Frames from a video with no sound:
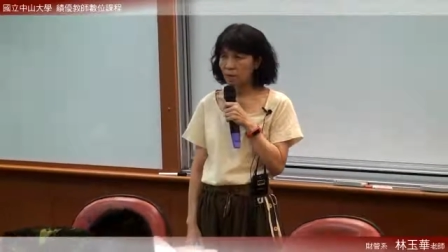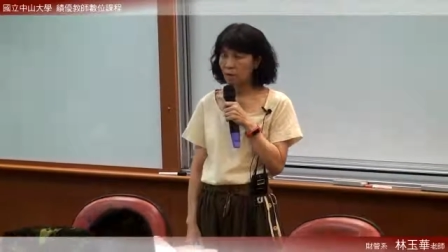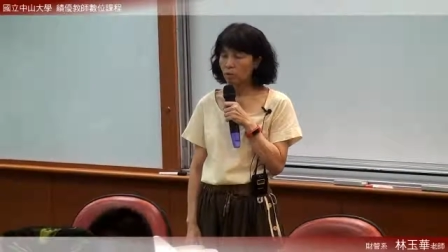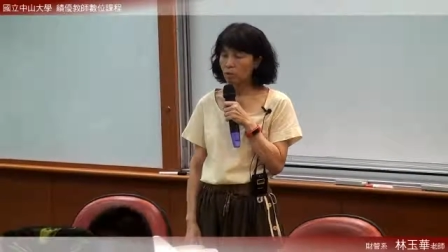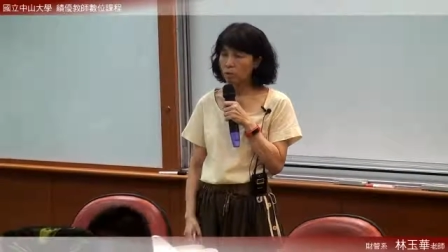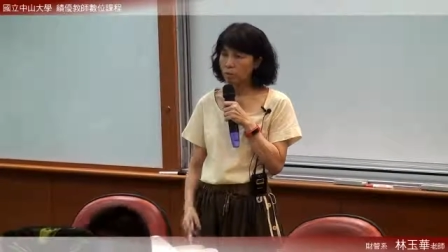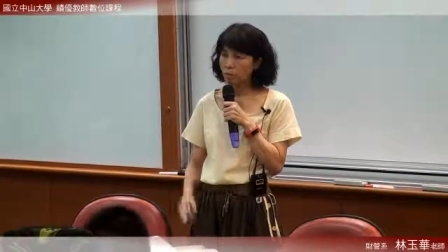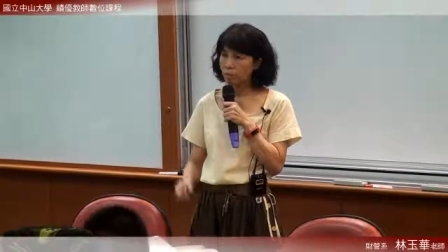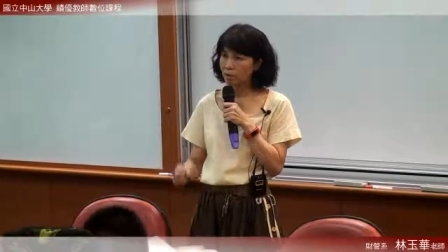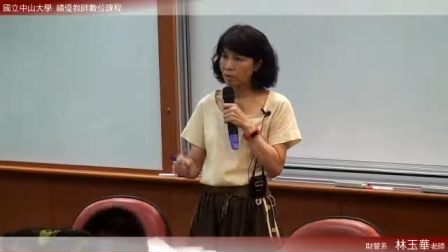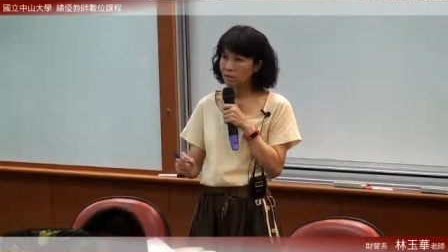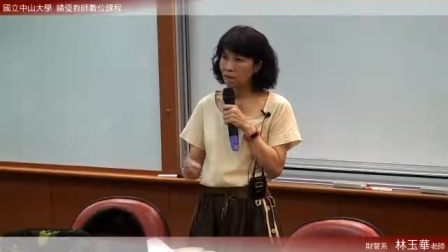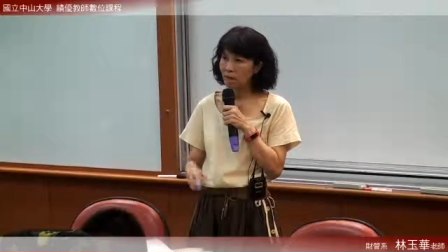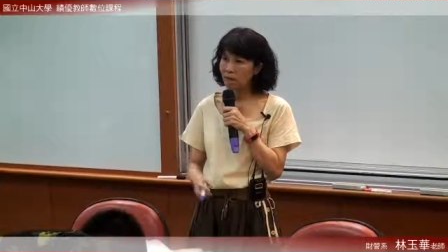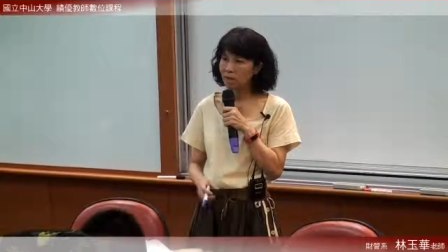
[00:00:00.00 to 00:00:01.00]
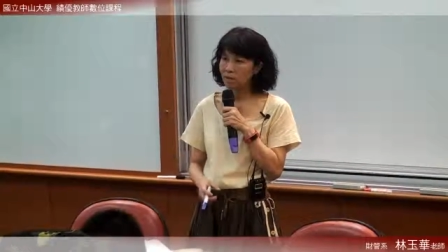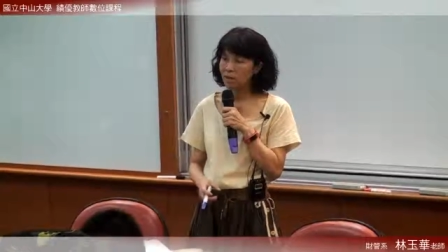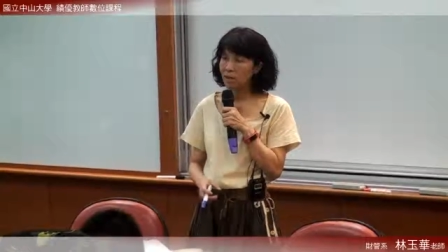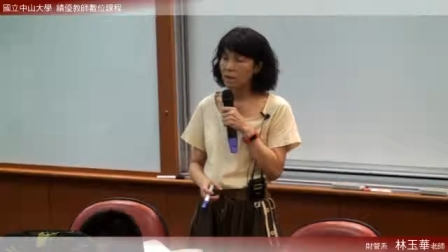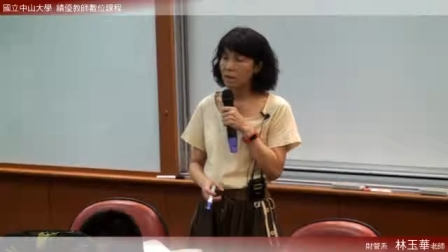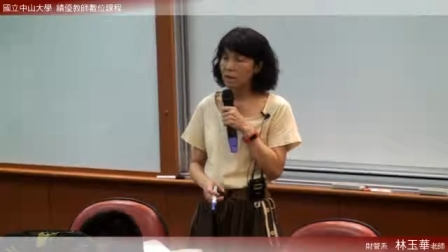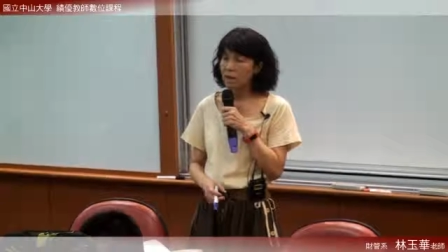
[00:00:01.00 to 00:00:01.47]
好，所以我们要谈。
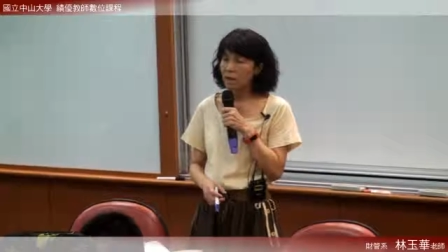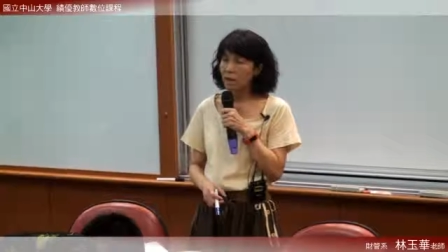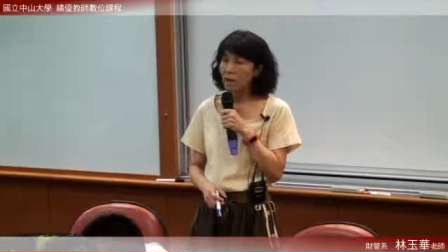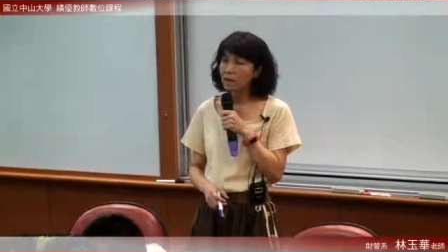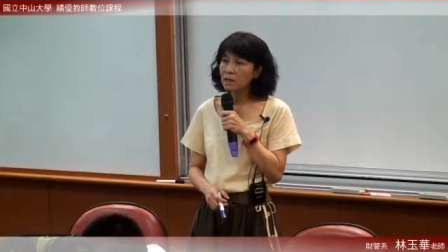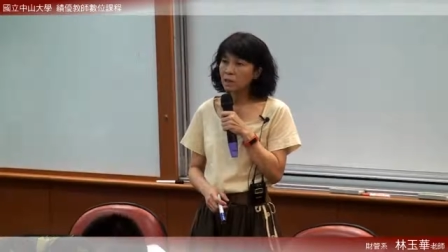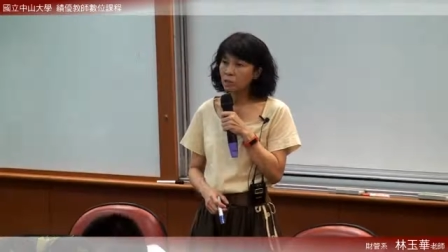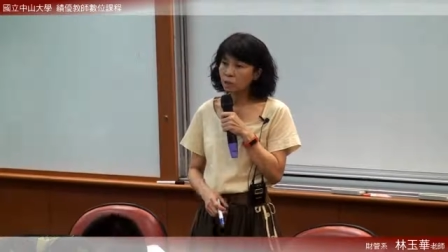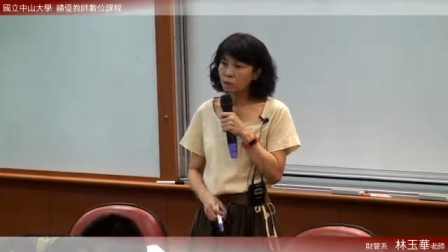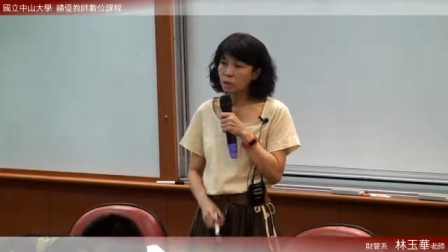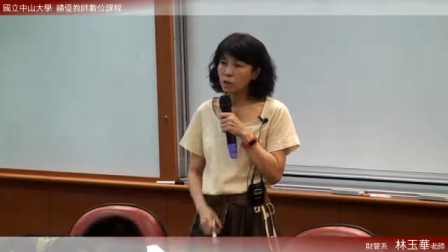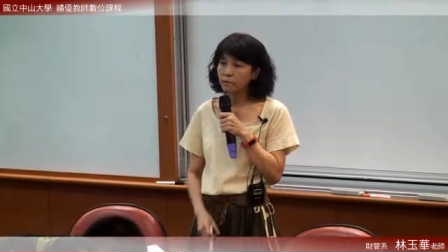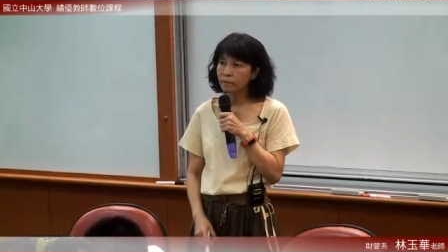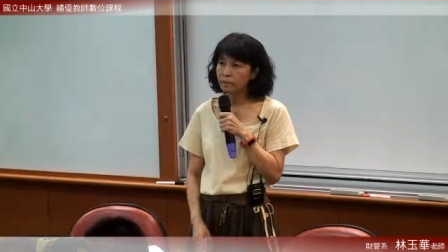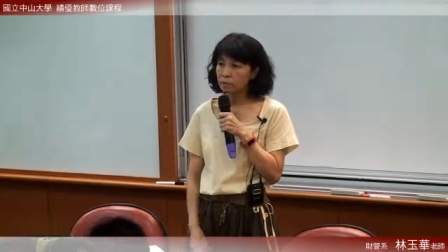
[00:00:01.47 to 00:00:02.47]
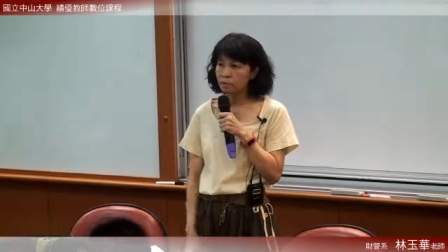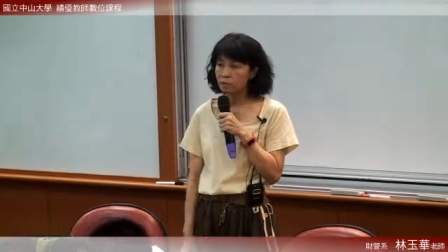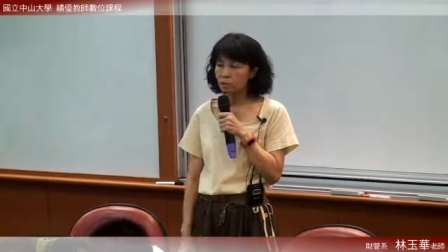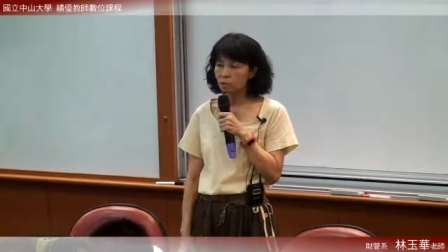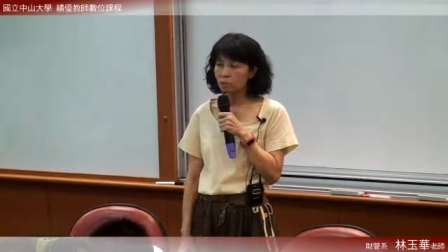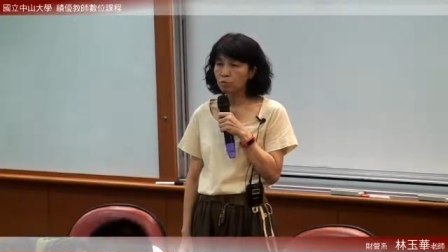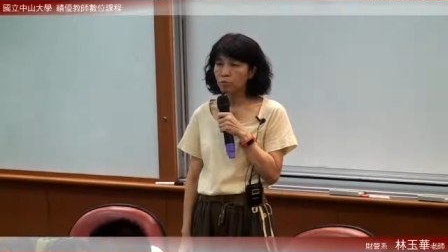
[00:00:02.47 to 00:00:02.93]
啊，你租了房
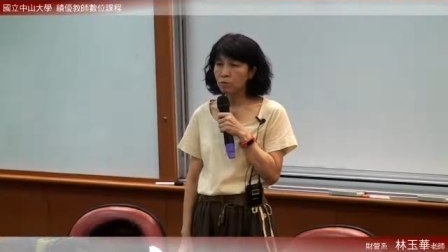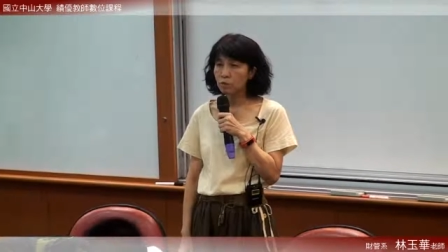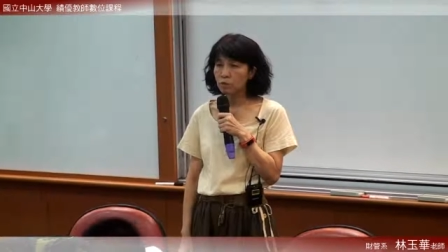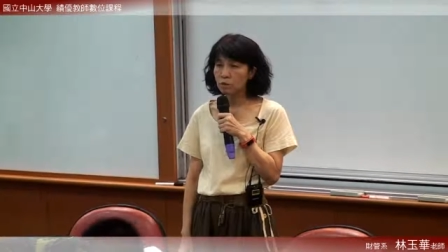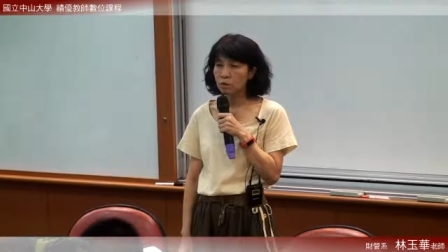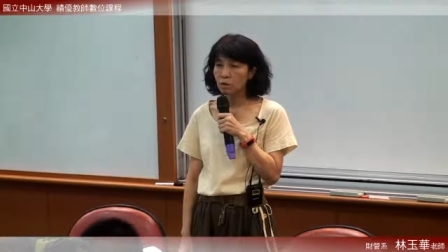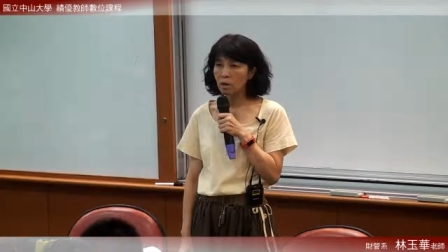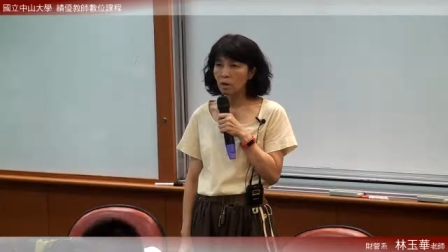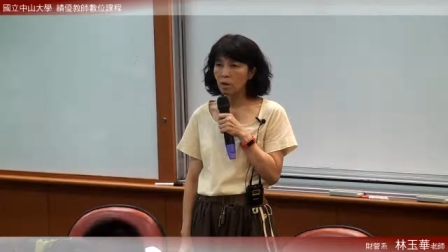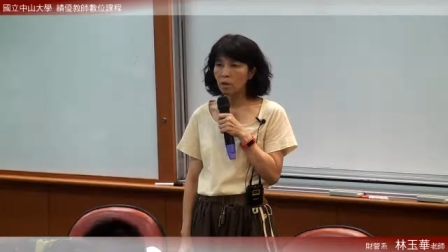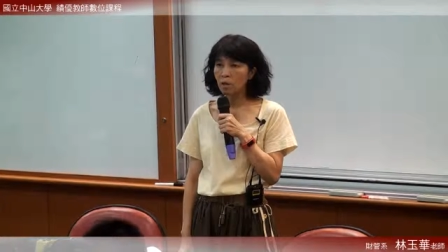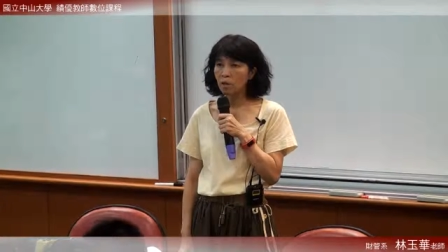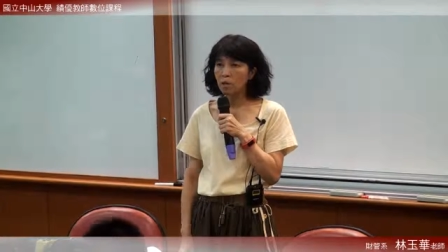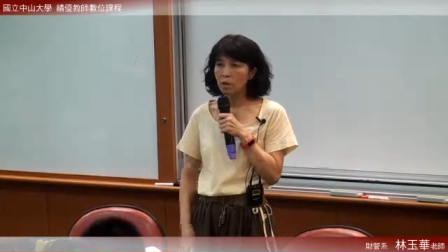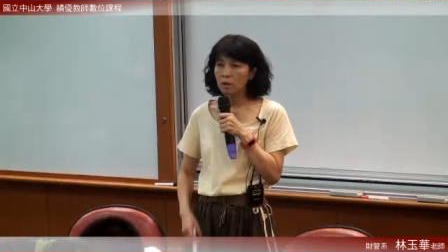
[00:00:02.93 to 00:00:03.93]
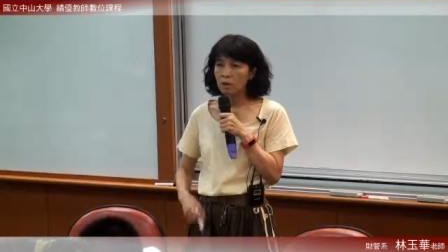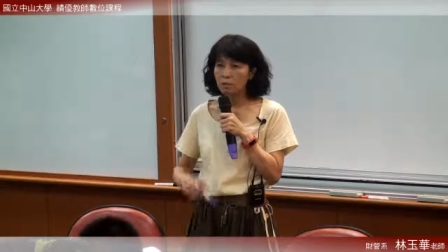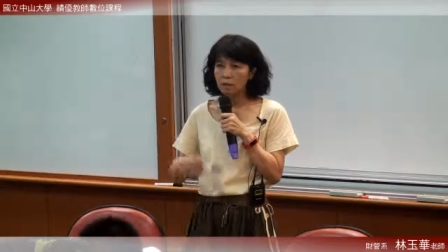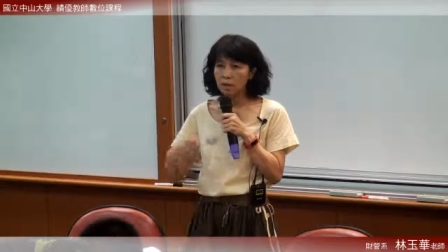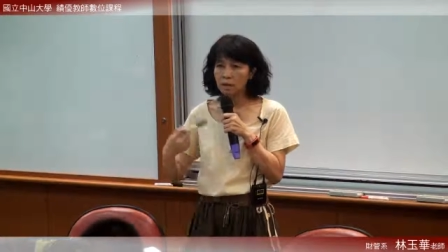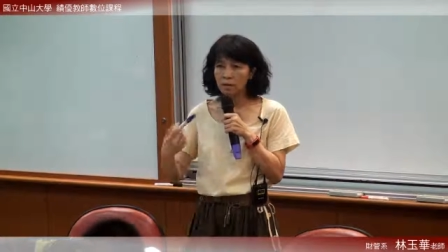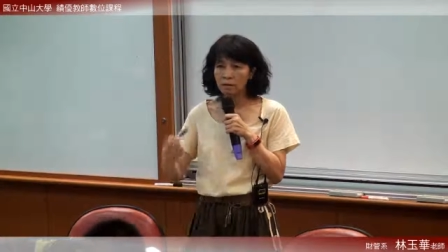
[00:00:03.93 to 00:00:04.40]
子，租完之后，你
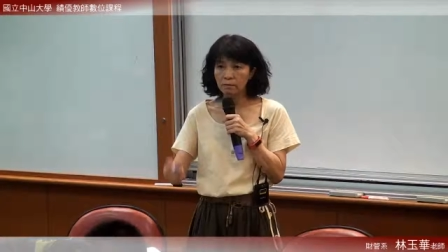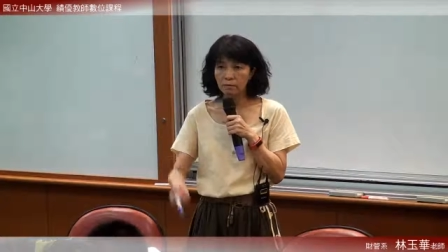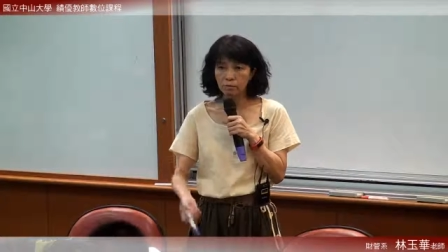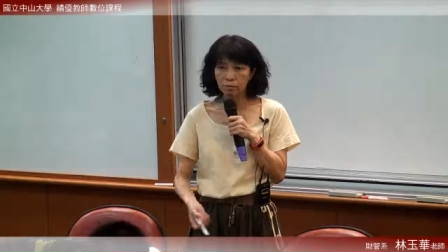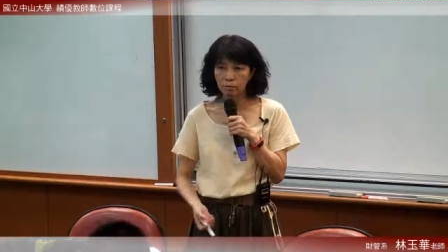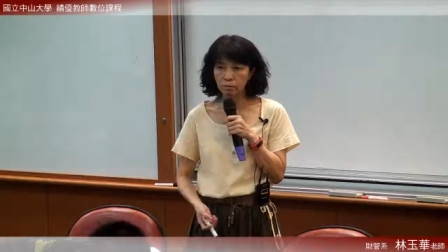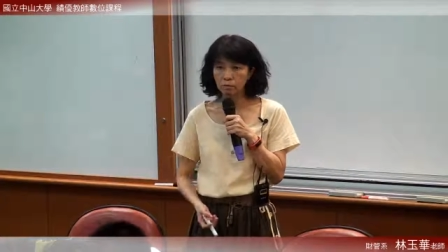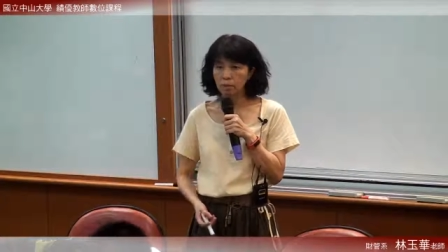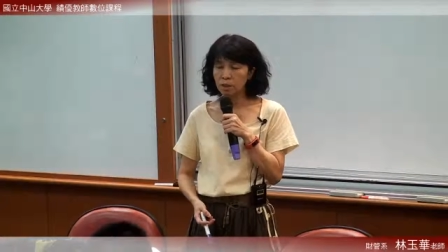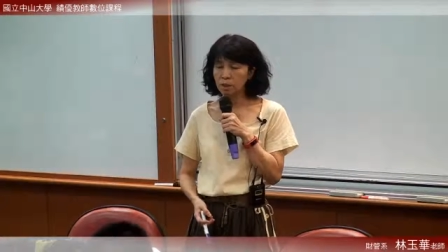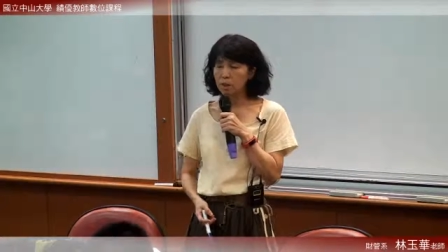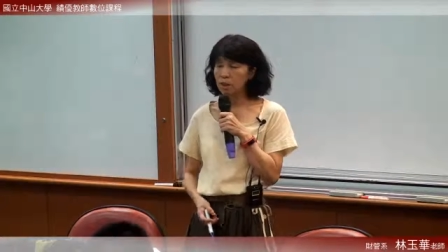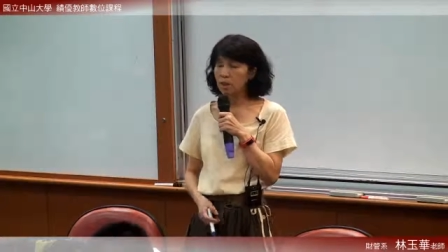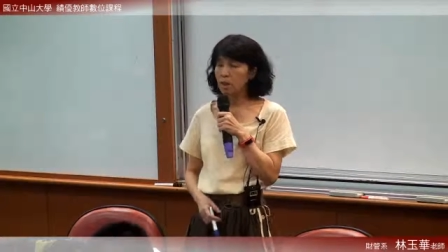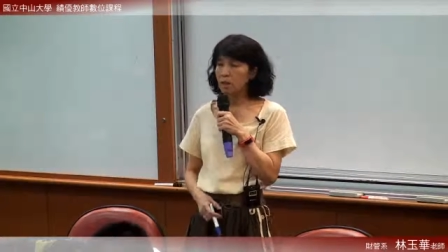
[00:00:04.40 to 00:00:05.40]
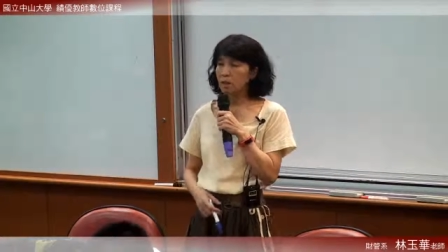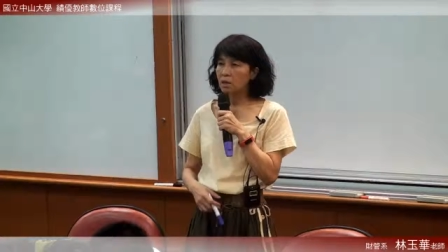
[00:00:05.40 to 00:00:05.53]
每期付租金，